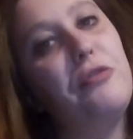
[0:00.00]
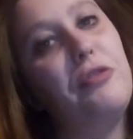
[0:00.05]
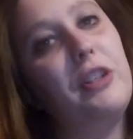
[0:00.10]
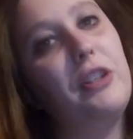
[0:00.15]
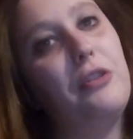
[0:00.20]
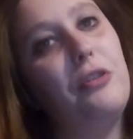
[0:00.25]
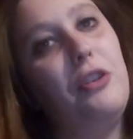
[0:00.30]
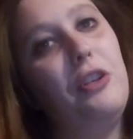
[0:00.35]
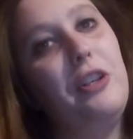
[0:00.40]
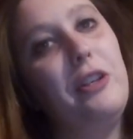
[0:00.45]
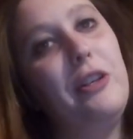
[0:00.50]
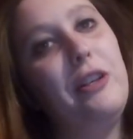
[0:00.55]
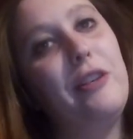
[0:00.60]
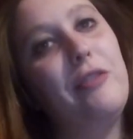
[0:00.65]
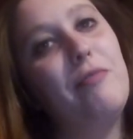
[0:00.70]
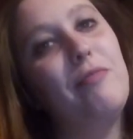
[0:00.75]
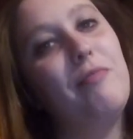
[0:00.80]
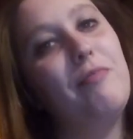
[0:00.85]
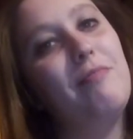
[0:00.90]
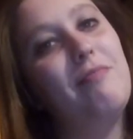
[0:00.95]

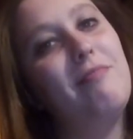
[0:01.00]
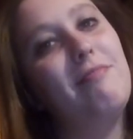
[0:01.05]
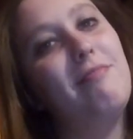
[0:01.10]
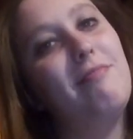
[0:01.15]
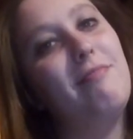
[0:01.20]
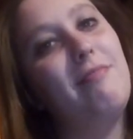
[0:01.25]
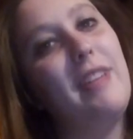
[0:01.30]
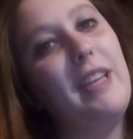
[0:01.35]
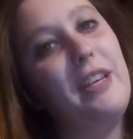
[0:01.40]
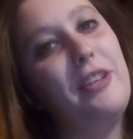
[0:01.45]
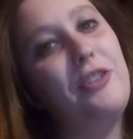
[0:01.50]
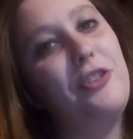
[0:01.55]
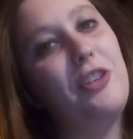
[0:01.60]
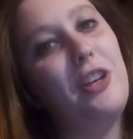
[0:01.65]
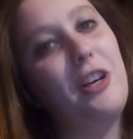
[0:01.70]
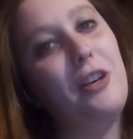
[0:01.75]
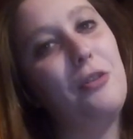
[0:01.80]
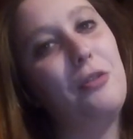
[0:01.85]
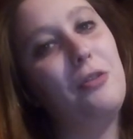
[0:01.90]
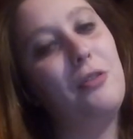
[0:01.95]
fregoline e
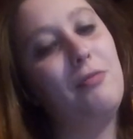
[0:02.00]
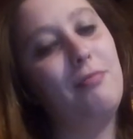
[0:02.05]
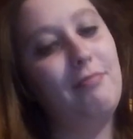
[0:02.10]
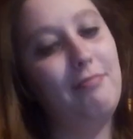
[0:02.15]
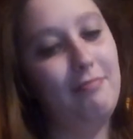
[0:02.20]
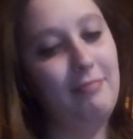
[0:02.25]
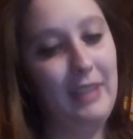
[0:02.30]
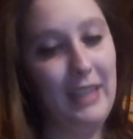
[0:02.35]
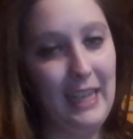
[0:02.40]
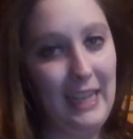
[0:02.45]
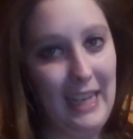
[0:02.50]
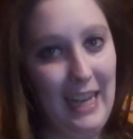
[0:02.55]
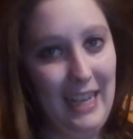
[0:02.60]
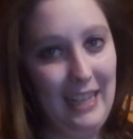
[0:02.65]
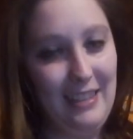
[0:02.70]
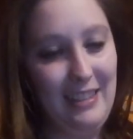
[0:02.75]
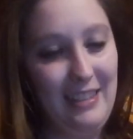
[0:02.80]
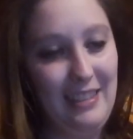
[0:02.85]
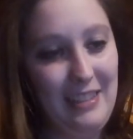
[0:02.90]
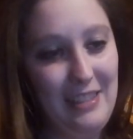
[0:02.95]
ciao
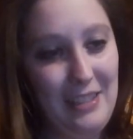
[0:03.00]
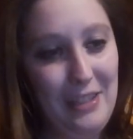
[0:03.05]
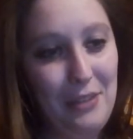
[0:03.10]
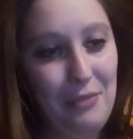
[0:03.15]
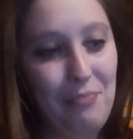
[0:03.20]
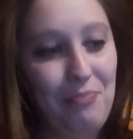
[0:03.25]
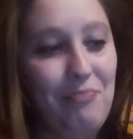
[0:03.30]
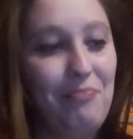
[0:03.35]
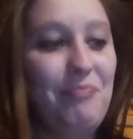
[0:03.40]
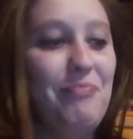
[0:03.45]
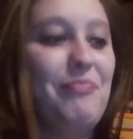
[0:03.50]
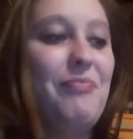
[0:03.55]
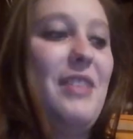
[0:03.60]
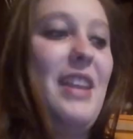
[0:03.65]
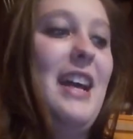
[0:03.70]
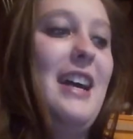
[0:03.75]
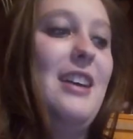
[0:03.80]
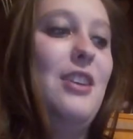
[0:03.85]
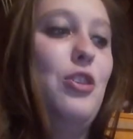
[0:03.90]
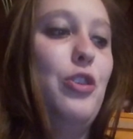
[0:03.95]
ragazzi
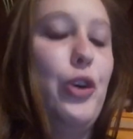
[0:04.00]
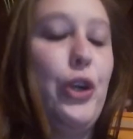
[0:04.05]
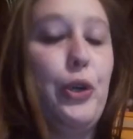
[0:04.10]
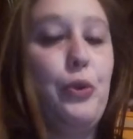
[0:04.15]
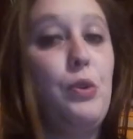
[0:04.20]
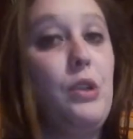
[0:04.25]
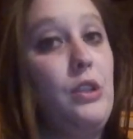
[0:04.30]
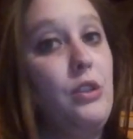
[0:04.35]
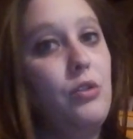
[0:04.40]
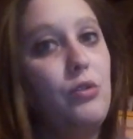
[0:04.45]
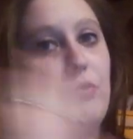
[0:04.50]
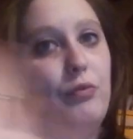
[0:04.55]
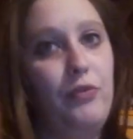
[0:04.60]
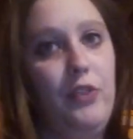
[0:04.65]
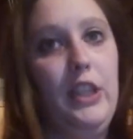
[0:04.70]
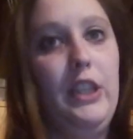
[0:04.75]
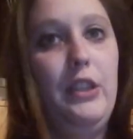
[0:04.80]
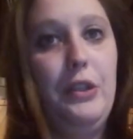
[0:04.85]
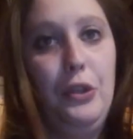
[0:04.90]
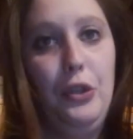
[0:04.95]
allora questo è un
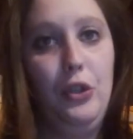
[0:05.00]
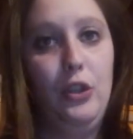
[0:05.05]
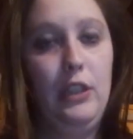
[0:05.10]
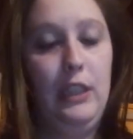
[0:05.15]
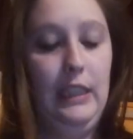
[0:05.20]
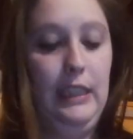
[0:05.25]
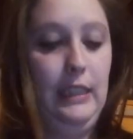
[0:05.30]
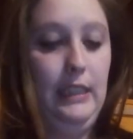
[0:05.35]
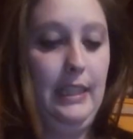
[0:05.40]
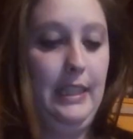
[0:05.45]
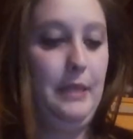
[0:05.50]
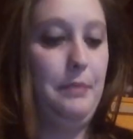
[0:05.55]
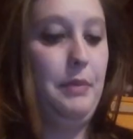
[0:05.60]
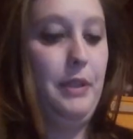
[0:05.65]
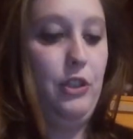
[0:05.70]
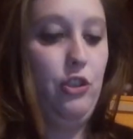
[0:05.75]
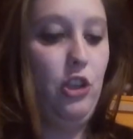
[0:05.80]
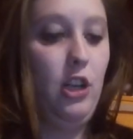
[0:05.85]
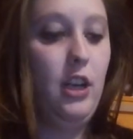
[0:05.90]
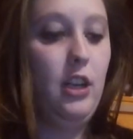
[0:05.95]
video eh,
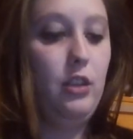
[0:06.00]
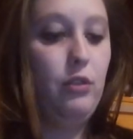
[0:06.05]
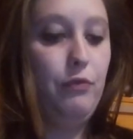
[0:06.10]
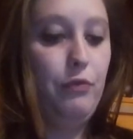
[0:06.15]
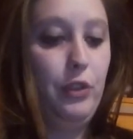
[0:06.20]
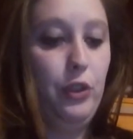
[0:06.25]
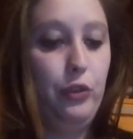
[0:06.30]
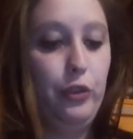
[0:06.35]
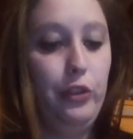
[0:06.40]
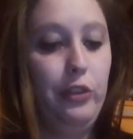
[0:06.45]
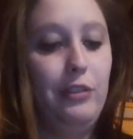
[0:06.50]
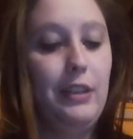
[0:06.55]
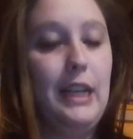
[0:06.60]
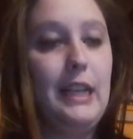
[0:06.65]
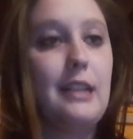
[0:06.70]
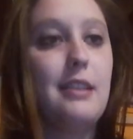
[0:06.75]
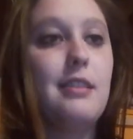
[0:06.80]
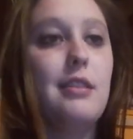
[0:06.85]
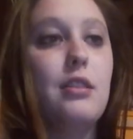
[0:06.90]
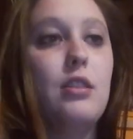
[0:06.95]
speciale un video
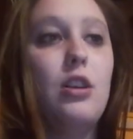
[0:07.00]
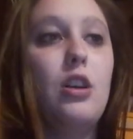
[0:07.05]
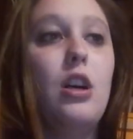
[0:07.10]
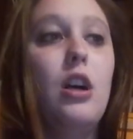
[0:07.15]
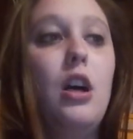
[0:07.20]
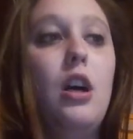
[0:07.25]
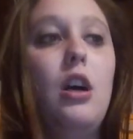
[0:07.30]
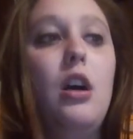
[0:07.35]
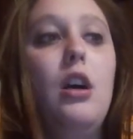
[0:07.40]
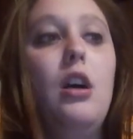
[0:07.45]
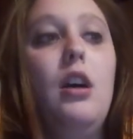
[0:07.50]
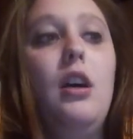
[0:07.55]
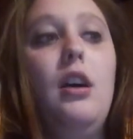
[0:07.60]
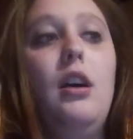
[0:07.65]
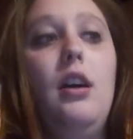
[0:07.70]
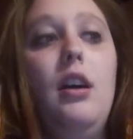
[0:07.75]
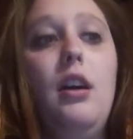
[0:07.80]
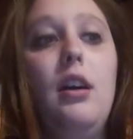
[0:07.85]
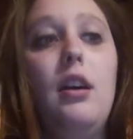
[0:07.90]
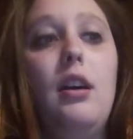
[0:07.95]
diverso
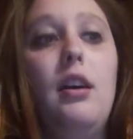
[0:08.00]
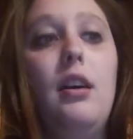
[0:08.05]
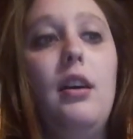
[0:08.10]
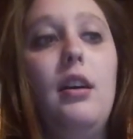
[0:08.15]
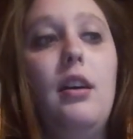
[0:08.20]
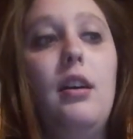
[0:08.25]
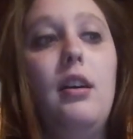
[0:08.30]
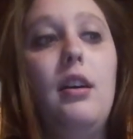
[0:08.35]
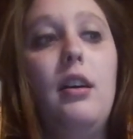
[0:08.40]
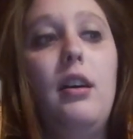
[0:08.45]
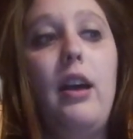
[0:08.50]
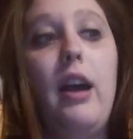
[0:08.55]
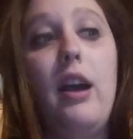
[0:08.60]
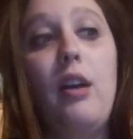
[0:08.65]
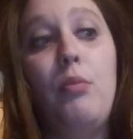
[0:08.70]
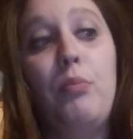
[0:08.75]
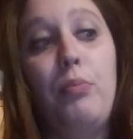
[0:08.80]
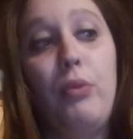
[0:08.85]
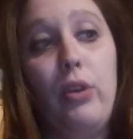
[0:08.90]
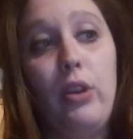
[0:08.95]
eh, è
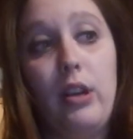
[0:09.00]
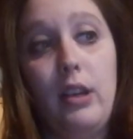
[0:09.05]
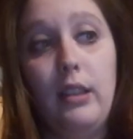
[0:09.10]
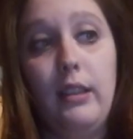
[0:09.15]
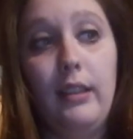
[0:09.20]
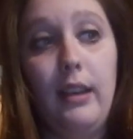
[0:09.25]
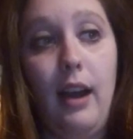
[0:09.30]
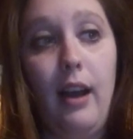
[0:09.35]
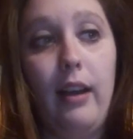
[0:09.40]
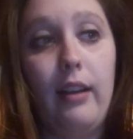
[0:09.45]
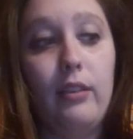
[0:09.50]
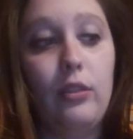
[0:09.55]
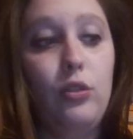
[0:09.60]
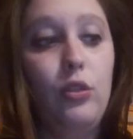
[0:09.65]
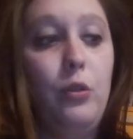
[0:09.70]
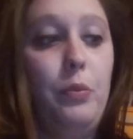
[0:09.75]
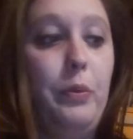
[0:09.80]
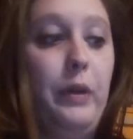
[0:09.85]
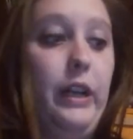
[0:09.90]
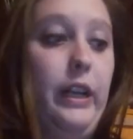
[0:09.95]
un po' in
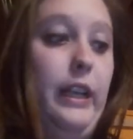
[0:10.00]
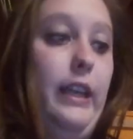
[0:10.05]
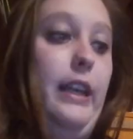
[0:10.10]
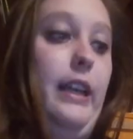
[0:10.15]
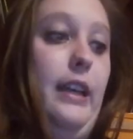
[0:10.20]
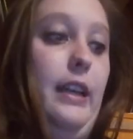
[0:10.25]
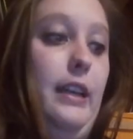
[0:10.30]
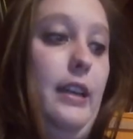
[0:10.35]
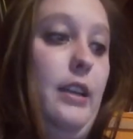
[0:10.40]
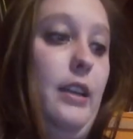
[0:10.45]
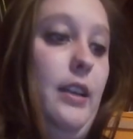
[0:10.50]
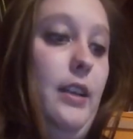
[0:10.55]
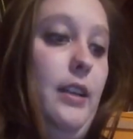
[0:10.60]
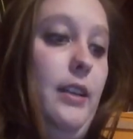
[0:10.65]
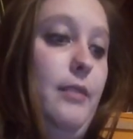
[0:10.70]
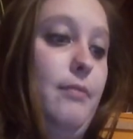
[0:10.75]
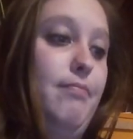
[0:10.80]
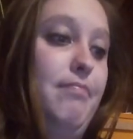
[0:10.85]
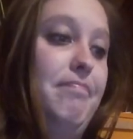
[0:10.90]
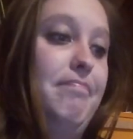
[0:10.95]
ritardo
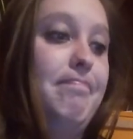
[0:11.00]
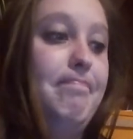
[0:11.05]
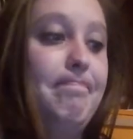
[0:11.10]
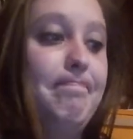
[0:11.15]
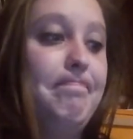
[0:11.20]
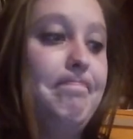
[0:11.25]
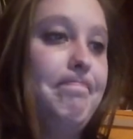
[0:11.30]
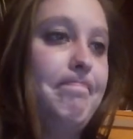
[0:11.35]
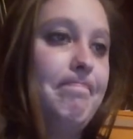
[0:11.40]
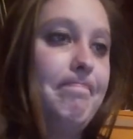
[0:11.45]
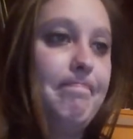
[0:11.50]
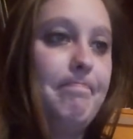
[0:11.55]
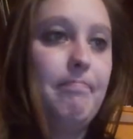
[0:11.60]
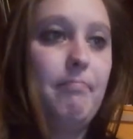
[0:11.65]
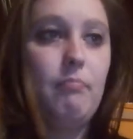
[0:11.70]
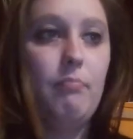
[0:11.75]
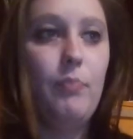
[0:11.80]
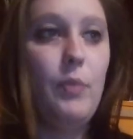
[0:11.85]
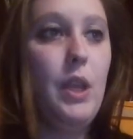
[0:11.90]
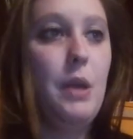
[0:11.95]
perché mm,
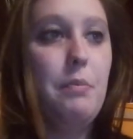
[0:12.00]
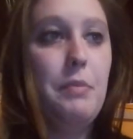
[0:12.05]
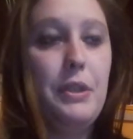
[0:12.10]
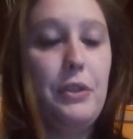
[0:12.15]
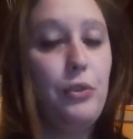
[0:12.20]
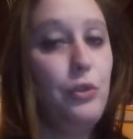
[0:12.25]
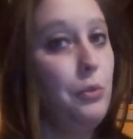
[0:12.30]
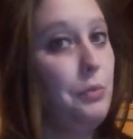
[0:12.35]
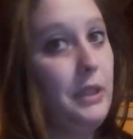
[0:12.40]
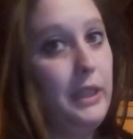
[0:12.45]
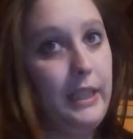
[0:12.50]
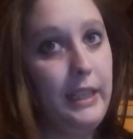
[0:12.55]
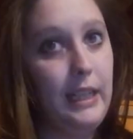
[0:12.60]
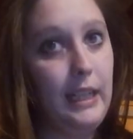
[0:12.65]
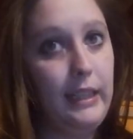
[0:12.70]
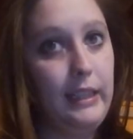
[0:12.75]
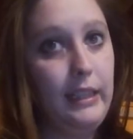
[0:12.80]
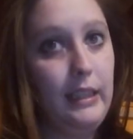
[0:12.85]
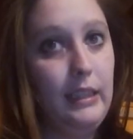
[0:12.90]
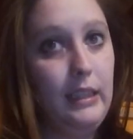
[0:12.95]
mi sono
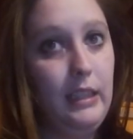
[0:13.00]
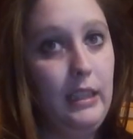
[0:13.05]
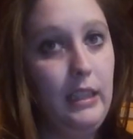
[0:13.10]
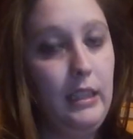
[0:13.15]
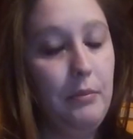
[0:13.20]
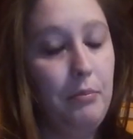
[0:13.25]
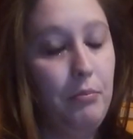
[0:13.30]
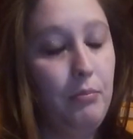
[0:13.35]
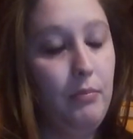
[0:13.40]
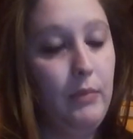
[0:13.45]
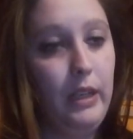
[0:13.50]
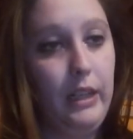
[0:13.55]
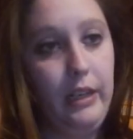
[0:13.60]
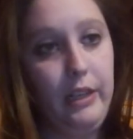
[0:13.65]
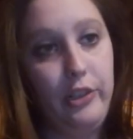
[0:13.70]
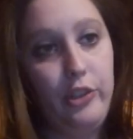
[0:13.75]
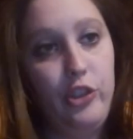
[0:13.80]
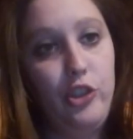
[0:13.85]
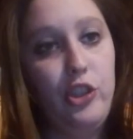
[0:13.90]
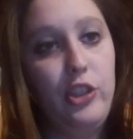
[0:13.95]
dimenticata di mm,
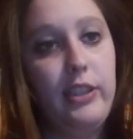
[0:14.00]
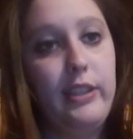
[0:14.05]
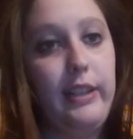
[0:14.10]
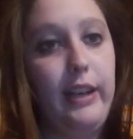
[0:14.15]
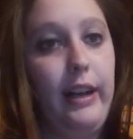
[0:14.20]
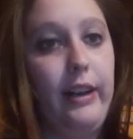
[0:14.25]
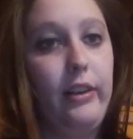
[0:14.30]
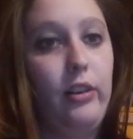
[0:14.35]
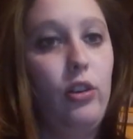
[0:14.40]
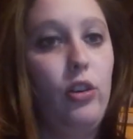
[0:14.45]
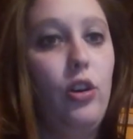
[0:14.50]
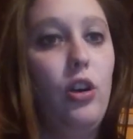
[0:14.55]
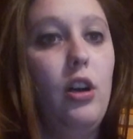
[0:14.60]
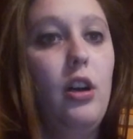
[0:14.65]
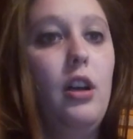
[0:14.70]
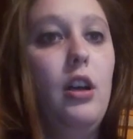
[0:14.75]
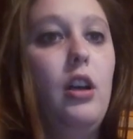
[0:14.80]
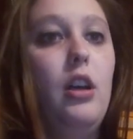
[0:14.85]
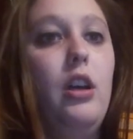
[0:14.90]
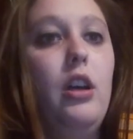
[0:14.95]
registrarlo
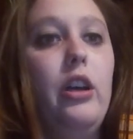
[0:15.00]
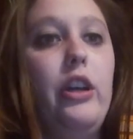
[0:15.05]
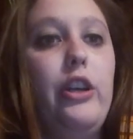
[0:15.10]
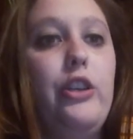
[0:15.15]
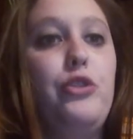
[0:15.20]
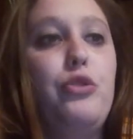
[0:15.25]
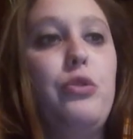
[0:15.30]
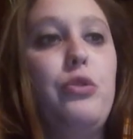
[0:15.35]
e